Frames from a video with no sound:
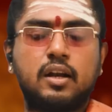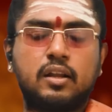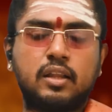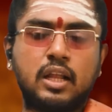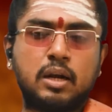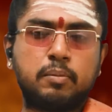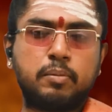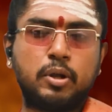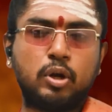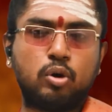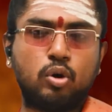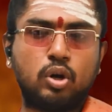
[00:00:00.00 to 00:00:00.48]

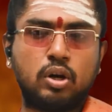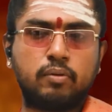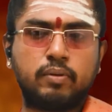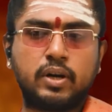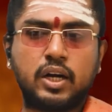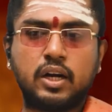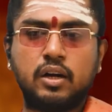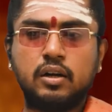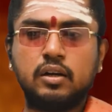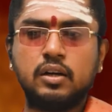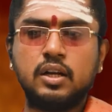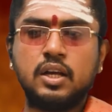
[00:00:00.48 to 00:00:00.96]
தன்மை
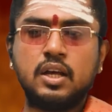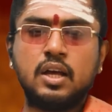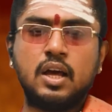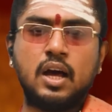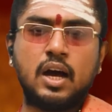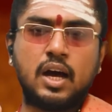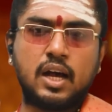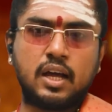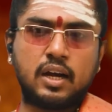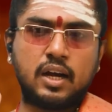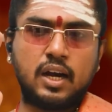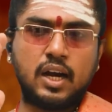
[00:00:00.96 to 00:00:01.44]
கொண்டவர்கள்
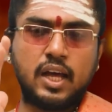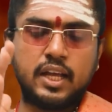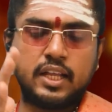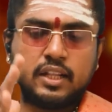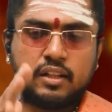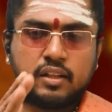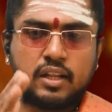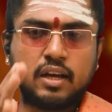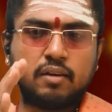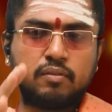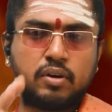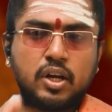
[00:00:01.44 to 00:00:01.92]
அதனால்
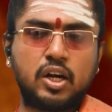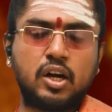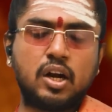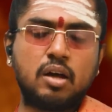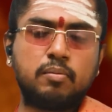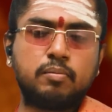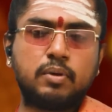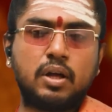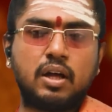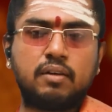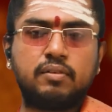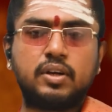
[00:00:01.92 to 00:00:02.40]
இந்த
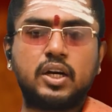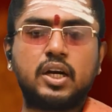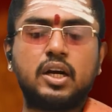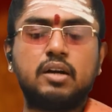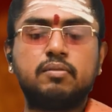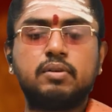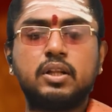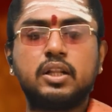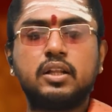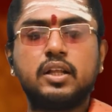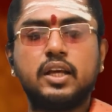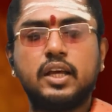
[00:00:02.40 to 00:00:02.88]
வருடம்
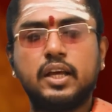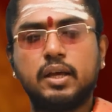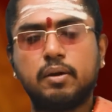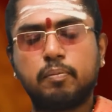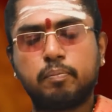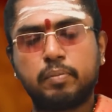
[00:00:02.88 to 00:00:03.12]
அவர்கள் வந்து